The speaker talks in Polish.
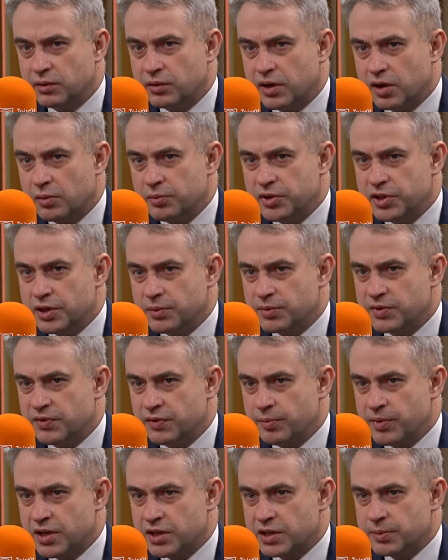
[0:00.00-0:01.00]
które się przy
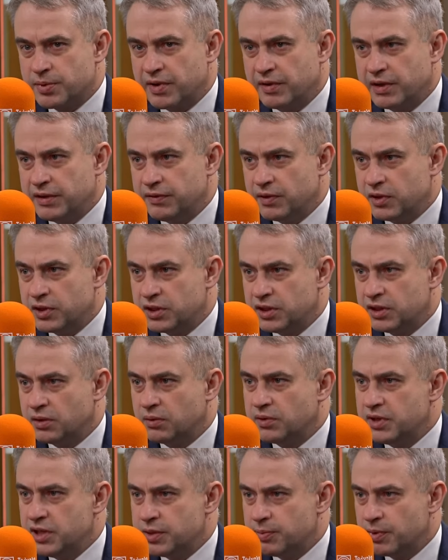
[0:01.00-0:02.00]
wymiarze sprawiedliwości,
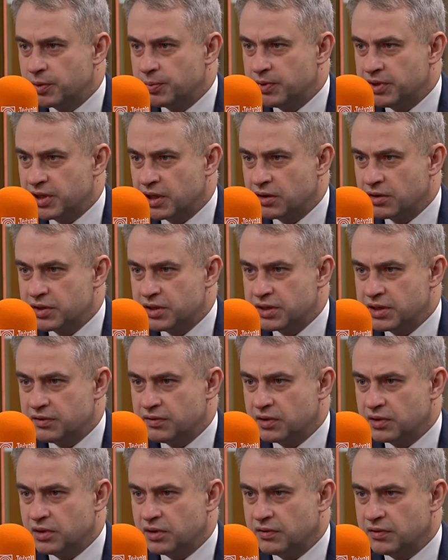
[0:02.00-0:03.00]
tą Izbę Odpowiedzialności
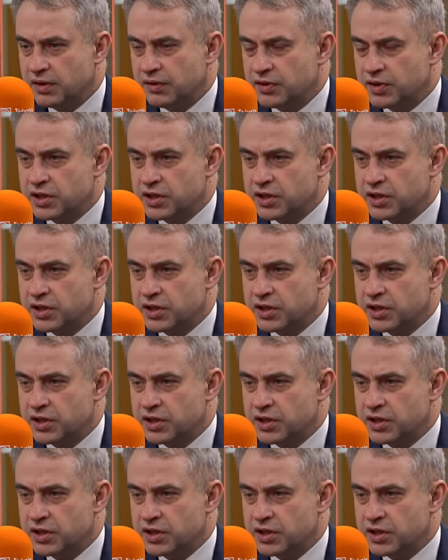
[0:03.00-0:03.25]
Zawodowej,